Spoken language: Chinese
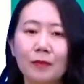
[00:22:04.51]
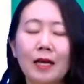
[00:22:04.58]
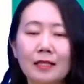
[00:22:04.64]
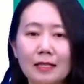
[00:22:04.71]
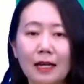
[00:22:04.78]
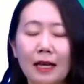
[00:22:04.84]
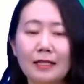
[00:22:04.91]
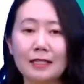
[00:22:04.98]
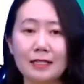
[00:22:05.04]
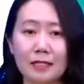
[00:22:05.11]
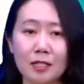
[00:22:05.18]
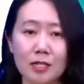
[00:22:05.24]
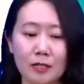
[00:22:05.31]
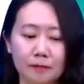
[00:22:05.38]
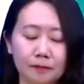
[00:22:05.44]
将来进行
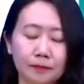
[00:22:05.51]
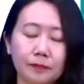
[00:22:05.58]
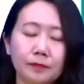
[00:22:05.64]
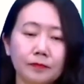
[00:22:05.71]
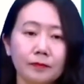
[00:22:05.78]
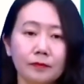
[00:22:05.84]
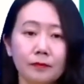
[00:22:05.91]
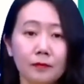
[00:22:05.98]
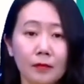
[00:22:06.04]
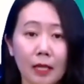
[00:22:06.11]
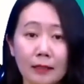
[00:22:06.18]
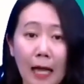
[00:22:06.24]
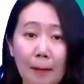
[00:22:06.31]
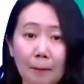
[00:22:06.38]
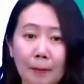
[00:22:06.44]
时。
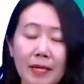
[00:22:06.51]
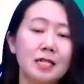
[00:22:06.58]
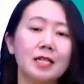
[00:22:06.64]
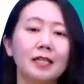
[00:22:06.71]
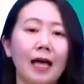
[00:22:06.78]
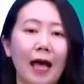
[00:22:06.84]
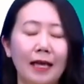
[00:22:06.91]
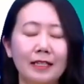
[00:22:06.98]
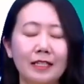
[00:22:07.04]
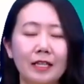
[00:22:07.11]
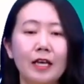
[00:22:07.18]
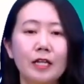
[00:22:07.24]
它本身的含义